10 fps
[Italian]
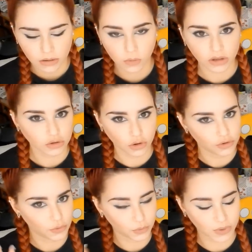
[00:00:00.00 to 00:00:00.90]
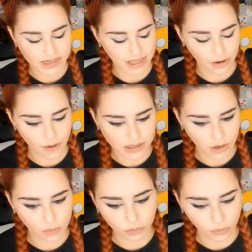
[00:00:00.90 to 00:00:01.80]
quanto odio questa cosa
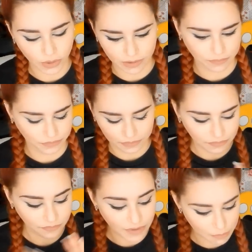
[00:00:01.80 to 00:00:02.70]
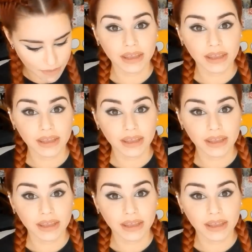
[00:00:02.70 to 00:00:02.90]
comunque Vabbè.